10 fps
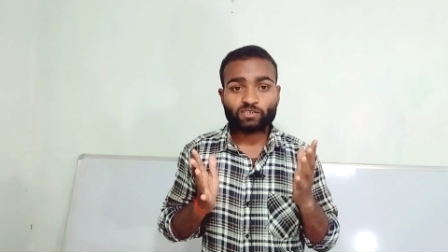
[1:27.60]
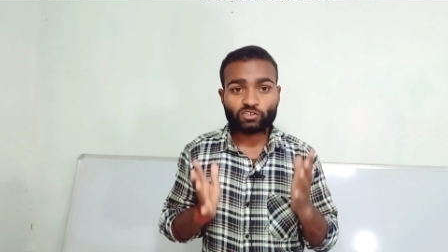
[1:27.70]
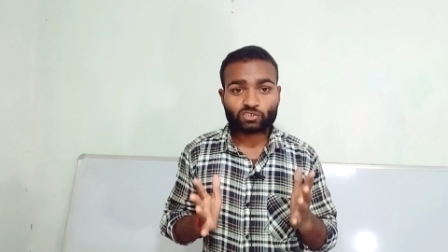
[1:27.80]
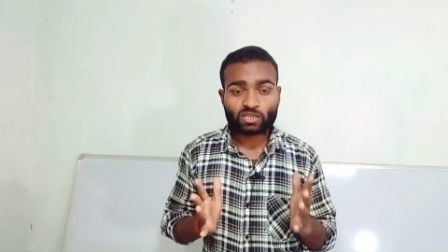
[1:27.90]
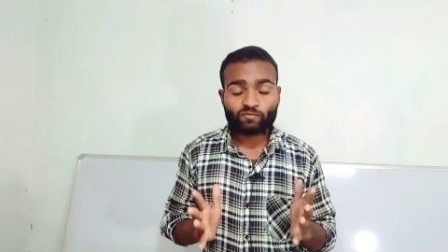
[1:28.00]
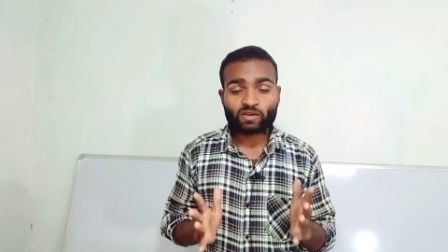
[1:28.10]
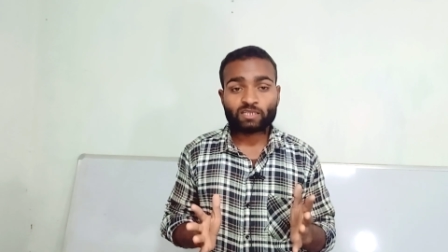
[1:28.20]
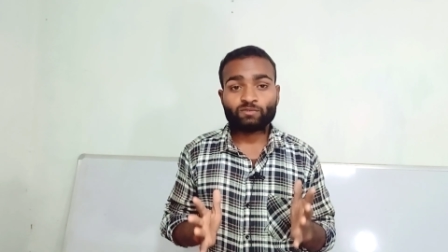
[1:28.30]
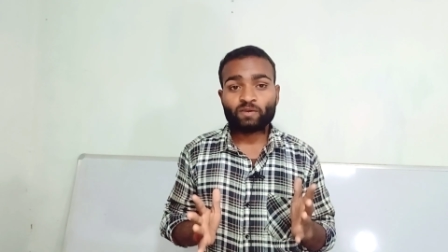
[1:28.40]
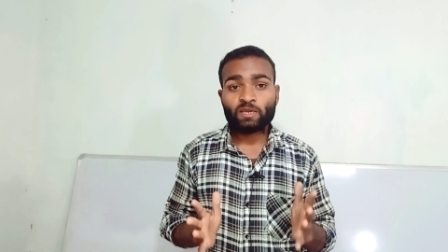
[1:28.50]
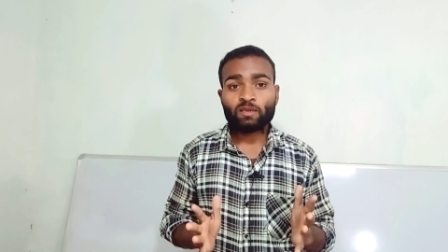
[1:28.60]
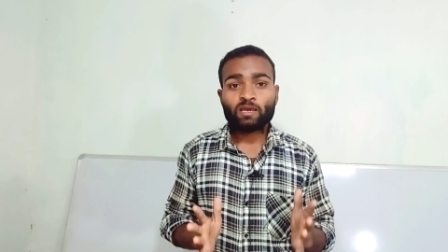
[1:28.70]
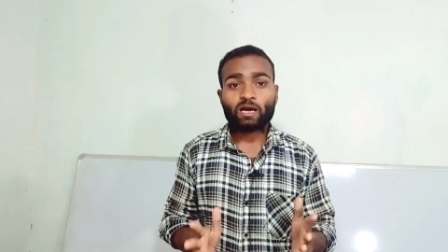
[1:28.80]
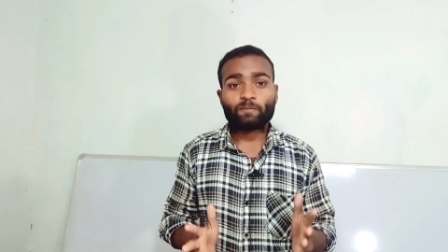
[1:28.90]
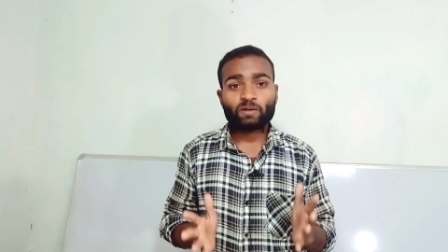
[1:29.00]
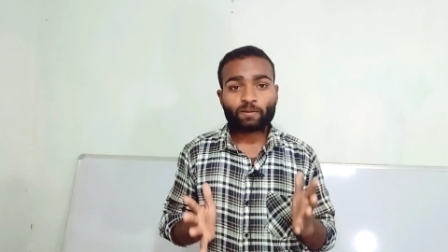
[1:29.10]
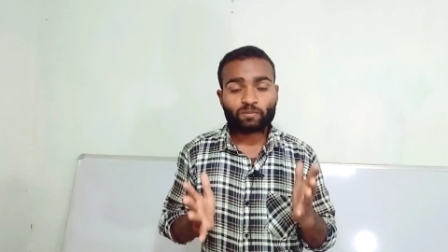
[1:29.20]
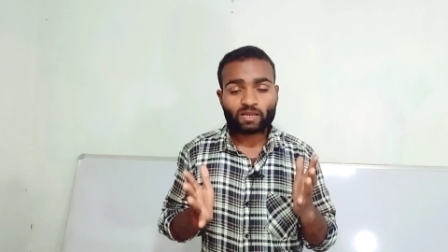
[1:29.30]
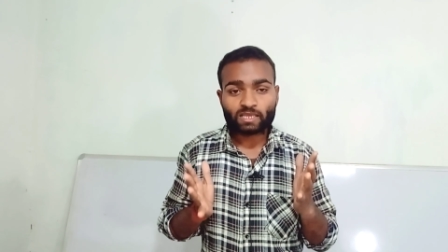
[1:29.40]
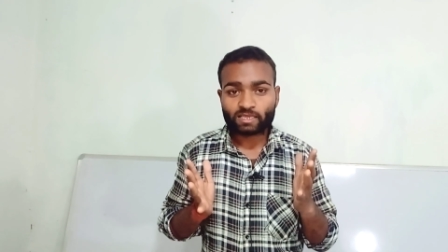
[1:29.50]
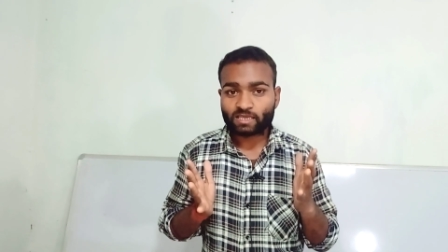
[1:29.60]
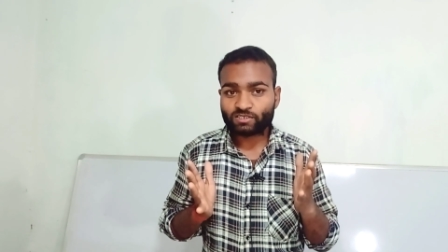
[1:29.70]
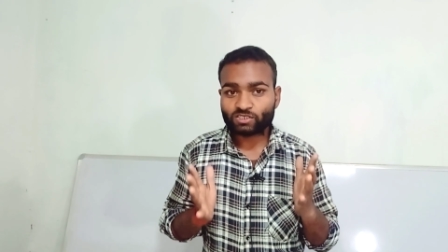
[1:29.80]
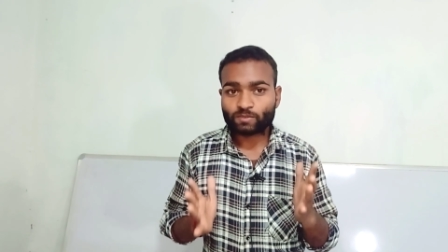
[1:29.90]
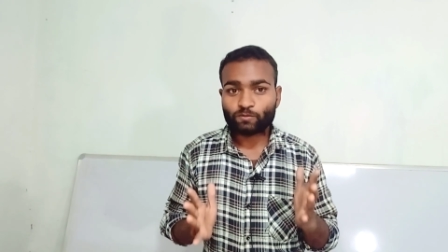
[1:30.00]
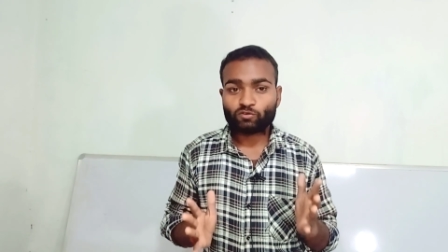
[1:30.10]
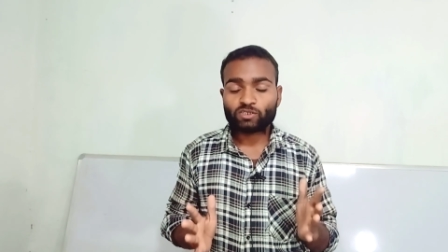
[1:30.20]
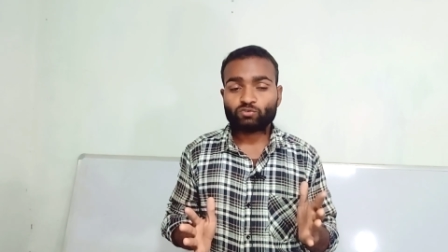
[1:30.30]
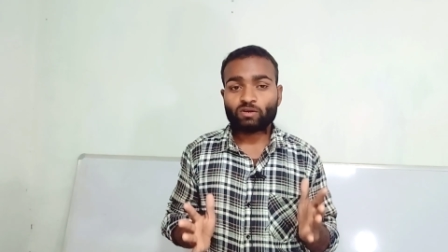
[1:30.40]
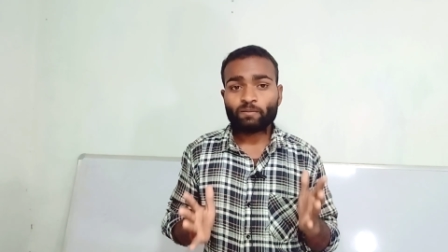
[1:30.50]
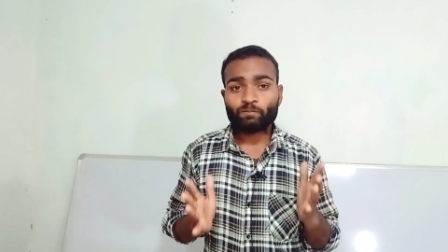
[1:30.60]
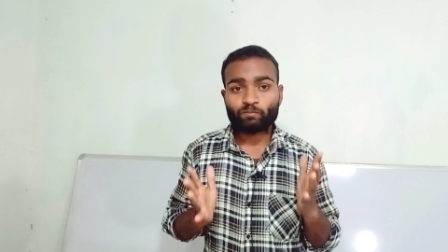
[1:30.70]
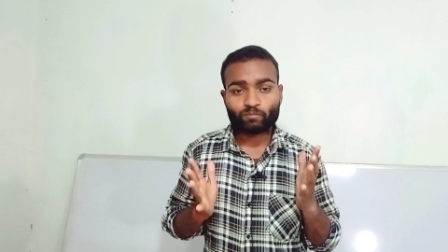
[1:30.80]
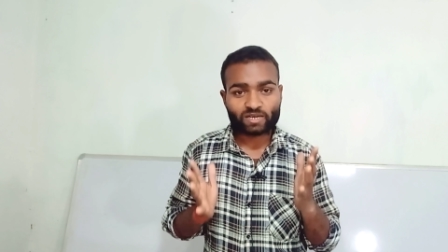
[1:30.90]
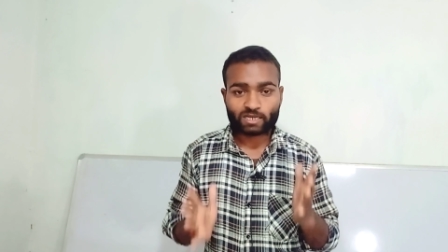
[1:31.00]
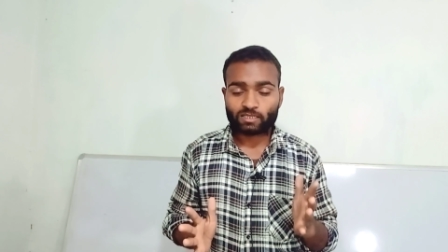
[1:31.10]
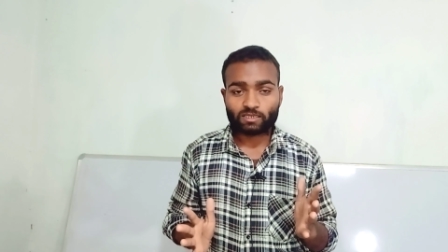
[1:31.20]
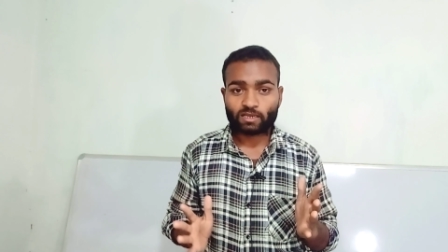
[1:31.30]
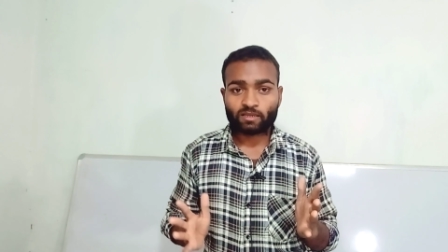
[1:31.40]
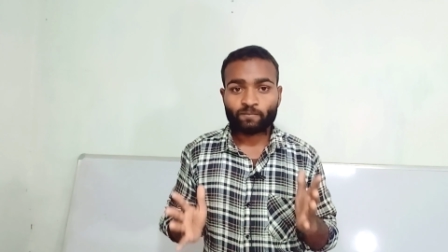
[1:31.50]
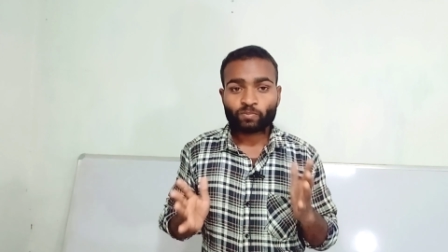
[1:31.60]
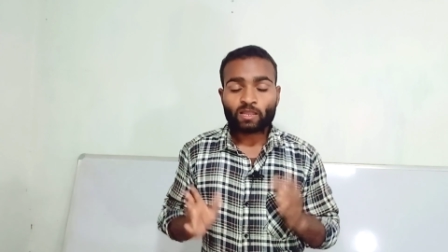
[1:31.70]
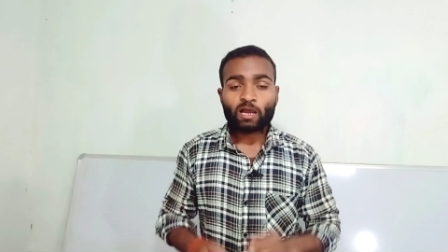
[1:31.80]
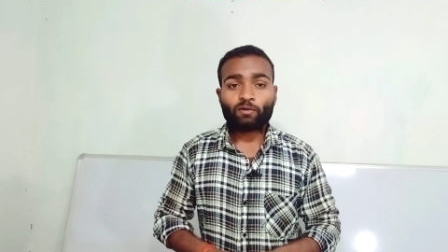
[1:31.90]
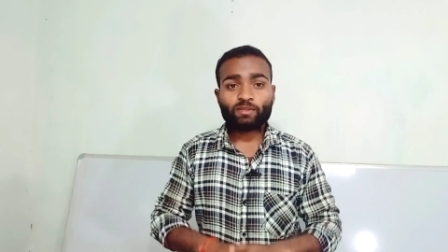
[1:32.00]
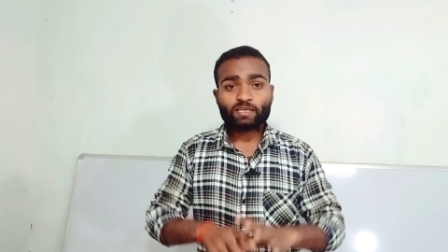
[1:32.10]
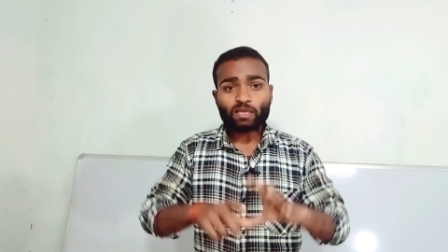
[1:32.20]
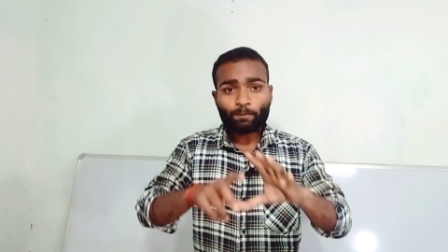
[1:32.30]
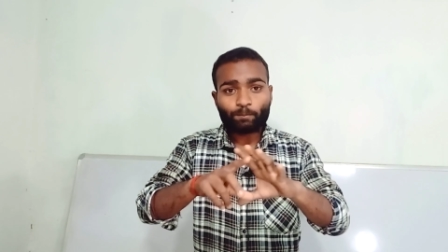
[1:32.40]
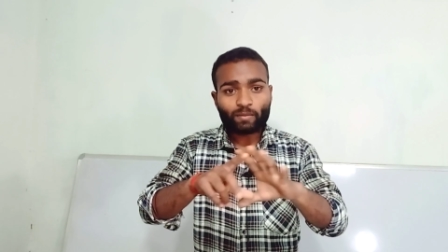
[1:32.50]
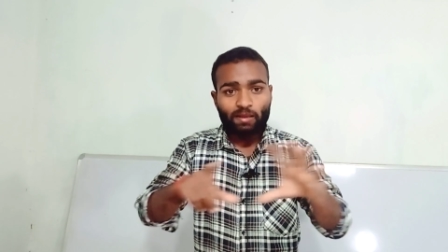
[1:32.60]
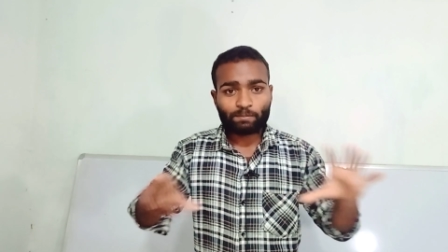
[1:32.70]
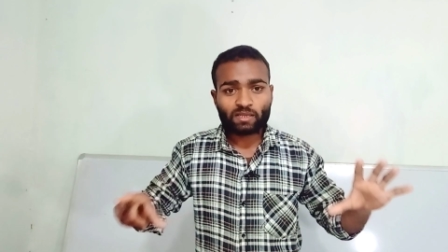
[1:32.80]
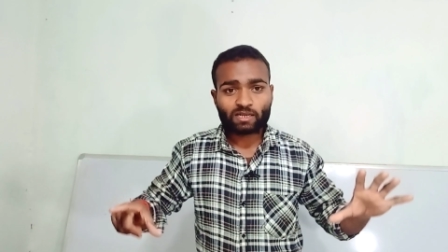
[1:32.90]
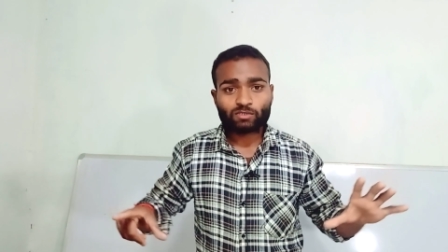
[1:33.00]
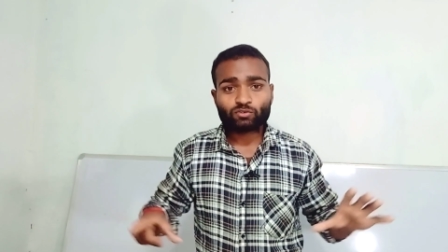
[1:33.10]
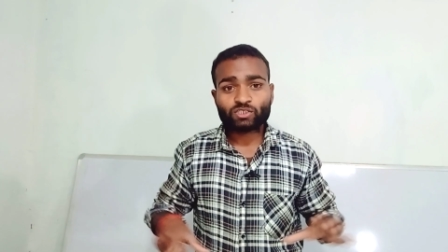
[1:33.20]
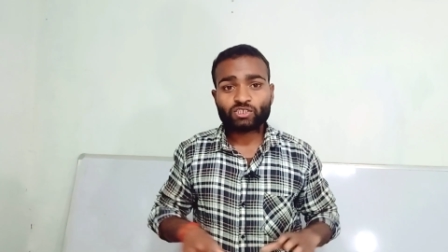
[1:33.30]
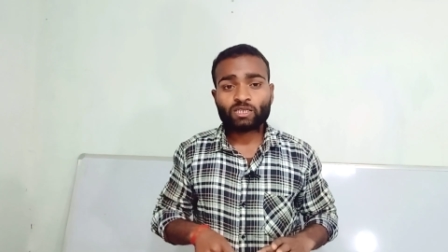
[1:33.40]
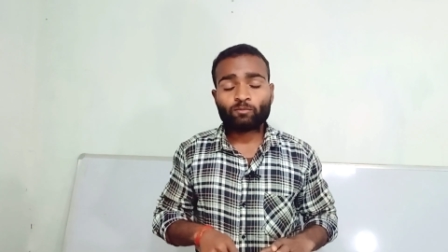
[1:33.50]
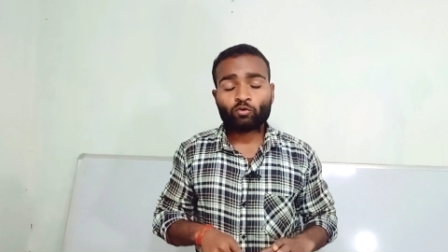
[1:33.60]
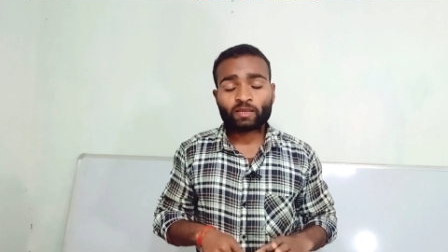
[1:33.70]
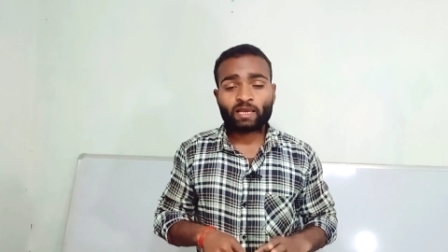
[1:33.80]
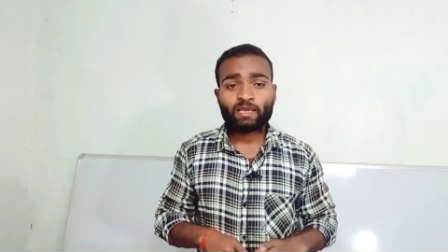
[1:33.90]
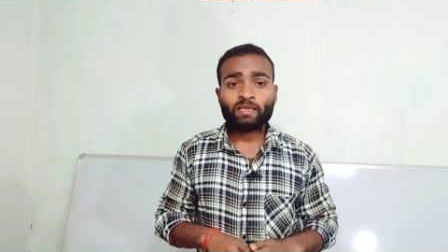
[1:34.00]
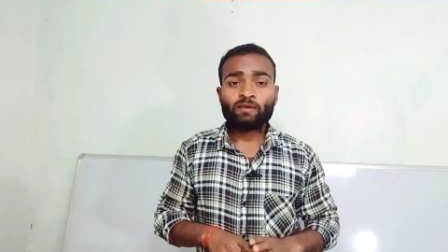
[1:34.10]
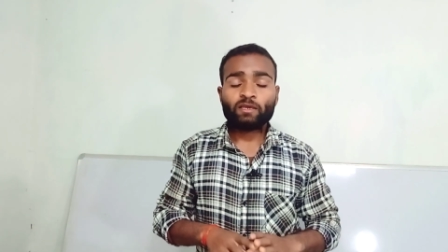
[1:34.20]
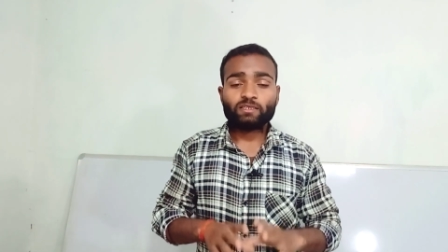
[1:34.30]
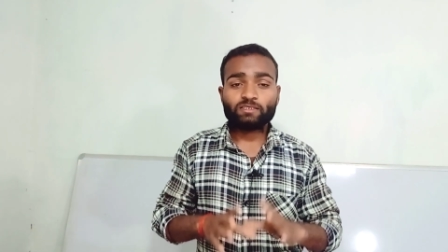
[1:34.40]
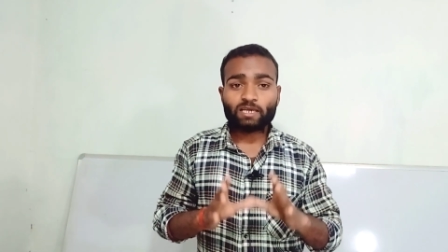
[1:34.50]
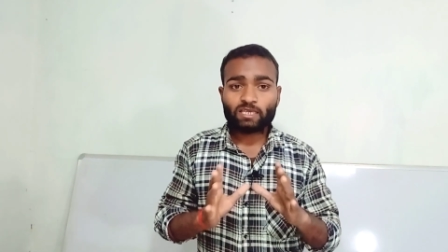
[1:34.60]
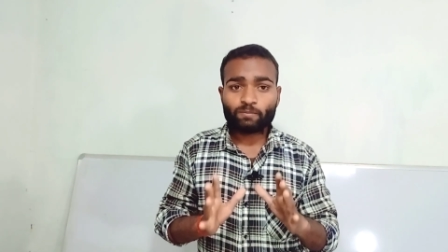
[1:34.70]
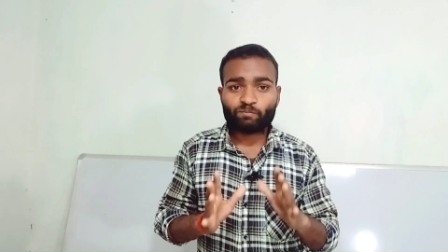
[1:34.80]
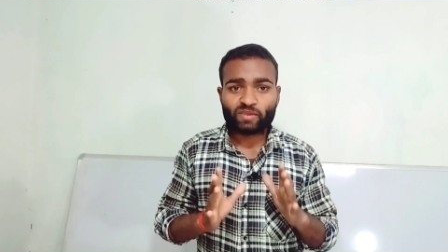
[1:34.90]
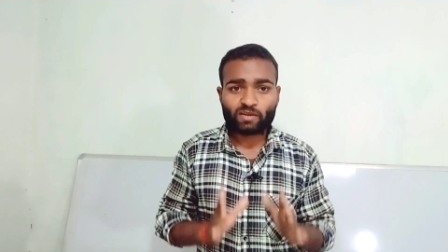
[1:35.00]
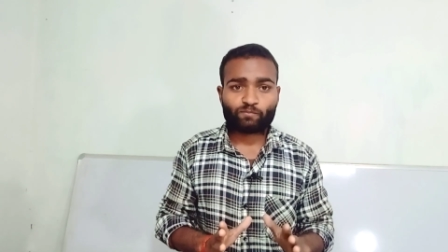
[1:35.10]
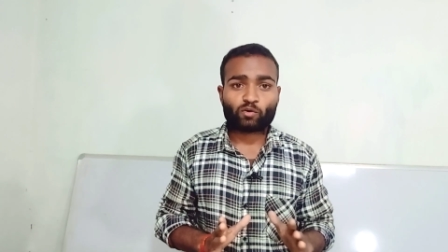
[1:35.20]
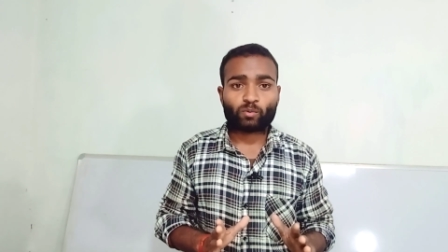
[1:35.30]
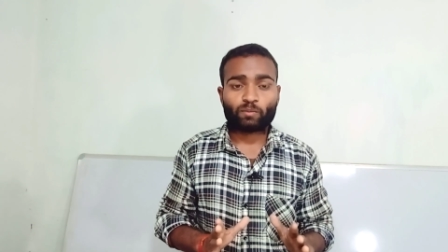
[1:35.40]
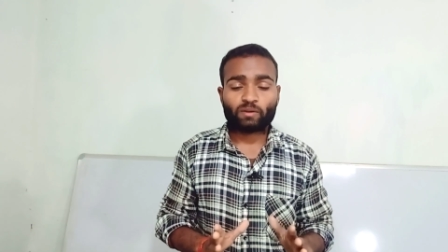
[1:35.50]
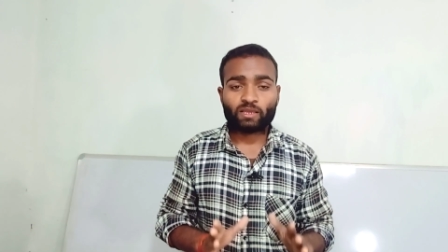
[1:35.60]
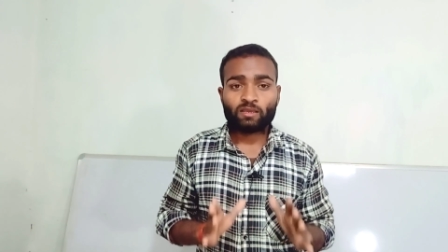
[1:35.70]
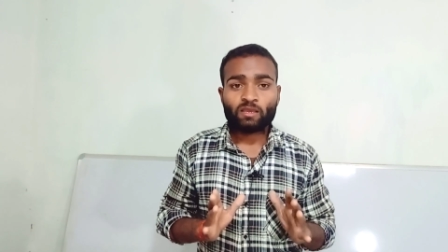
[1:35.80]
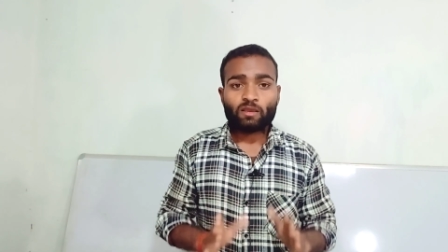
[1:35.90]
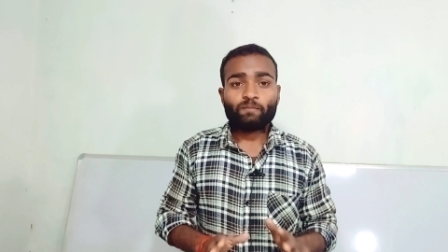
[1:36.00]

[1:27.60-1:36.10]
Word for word: डिस्ट्रीवाइज में अपना अपना एक एक डिस्ट्रीब्यूटर जो है बैठा दिया है और देखिए अब मैपिंग का जो सिस्टम हो गया है यही मेन प्रॉब्लम है